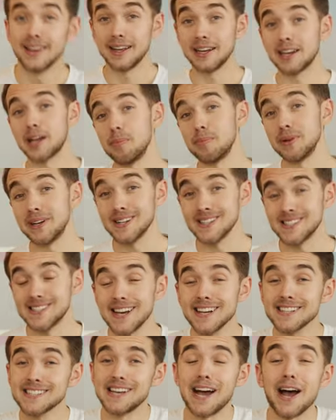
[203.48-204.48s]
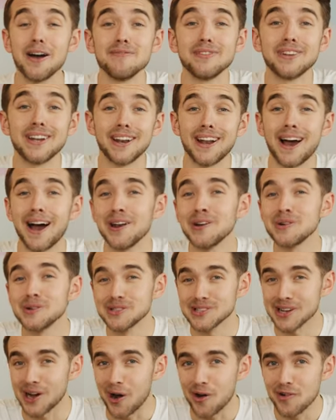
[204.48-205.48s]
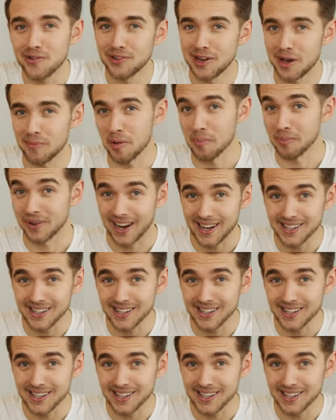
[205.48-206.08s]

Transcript: In Kapitel 6 haben wir dann alle unsere Aufnahmen im